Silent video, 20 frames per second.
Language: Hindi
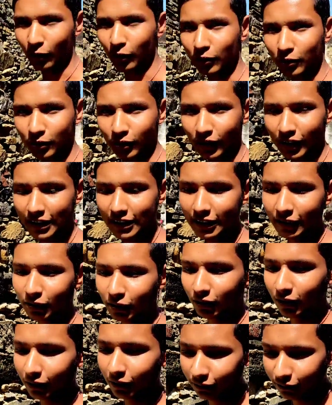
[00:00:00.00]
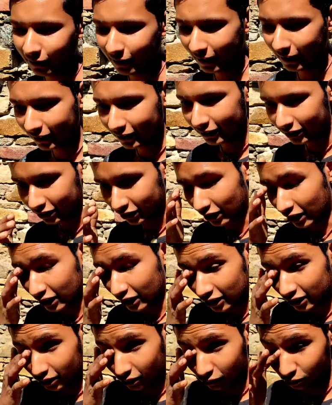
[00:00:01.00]
व्लॉग तो भाई देखो अब फिलहाल
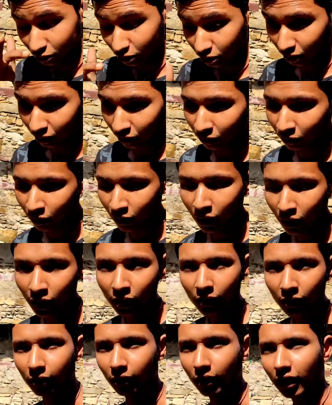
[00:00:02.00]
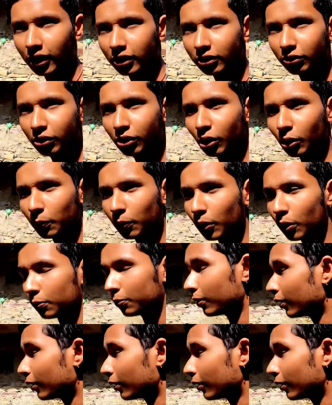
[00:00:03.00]
जल्दी से उठ चुका हूँ और आज वीडियो अपलोड